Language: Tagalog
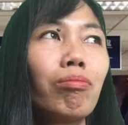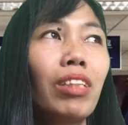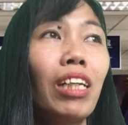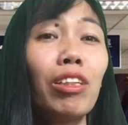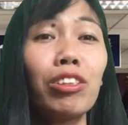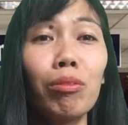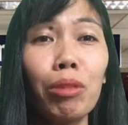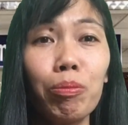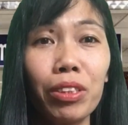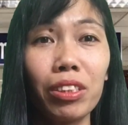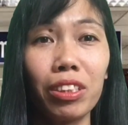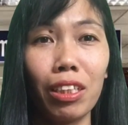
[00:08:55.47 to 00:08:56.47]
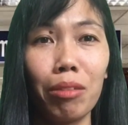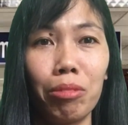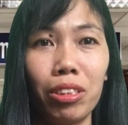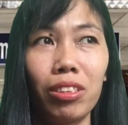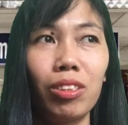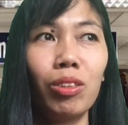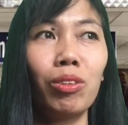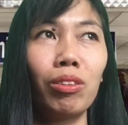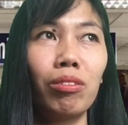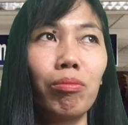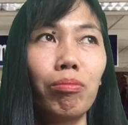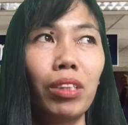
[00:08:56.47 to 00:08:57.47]
lalo sa mga first-timers,
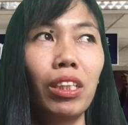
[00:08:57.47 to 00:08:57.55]
yun,